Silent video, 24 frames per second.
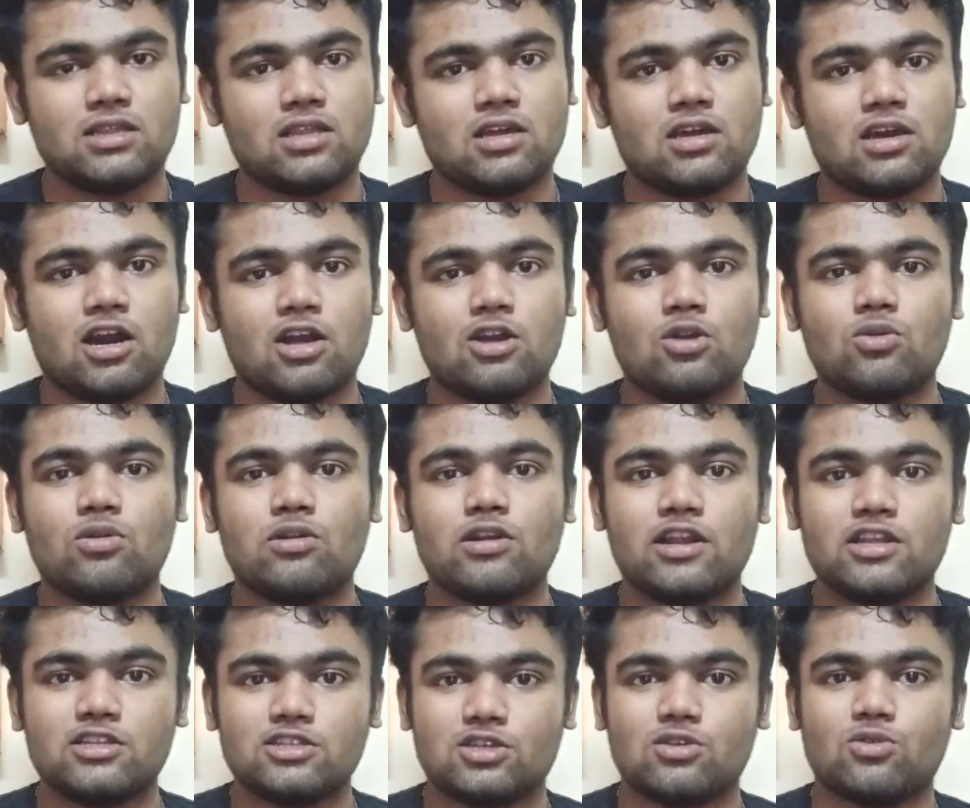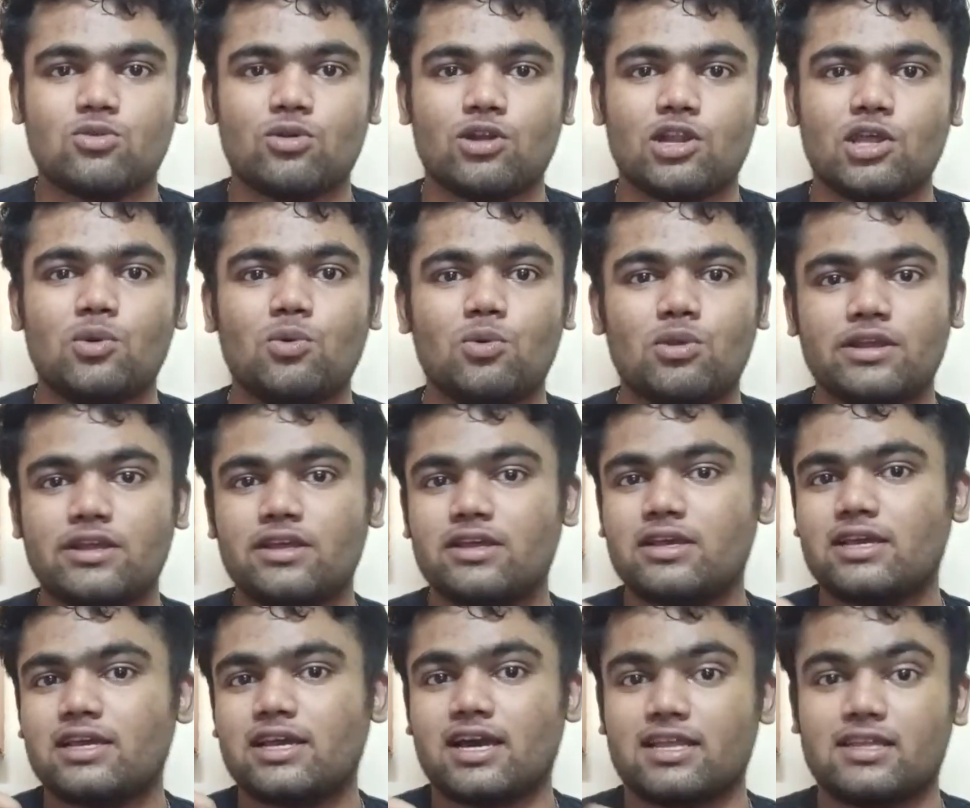இந்த கார் ரேசிங்குள்ளேயும் ஒரு
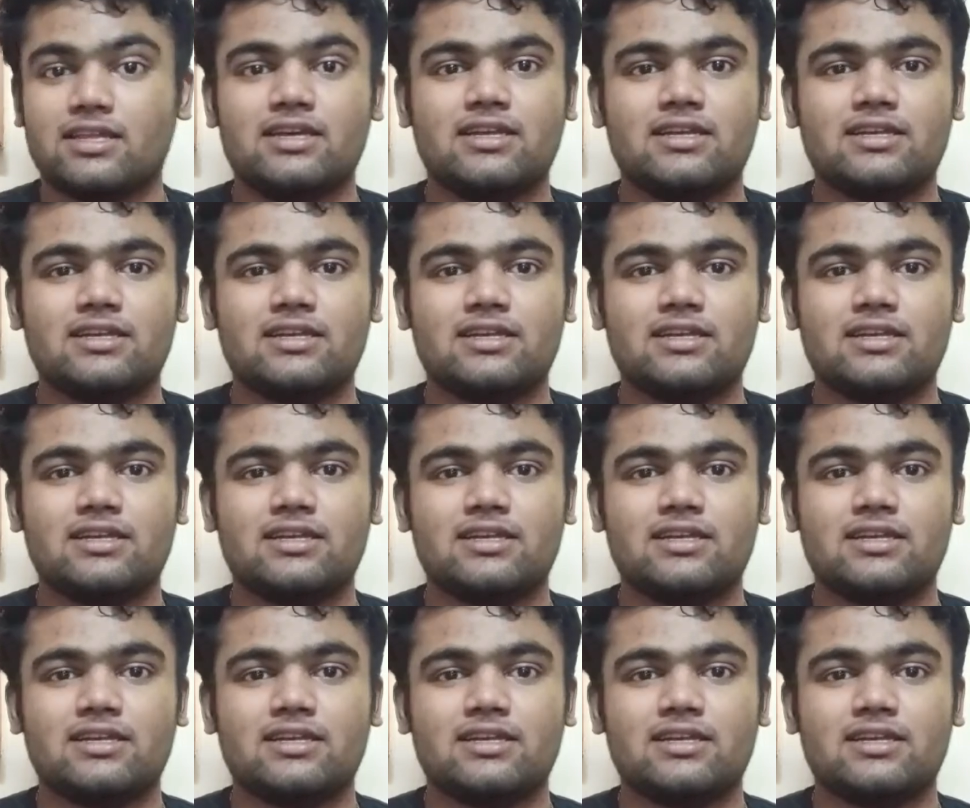கதை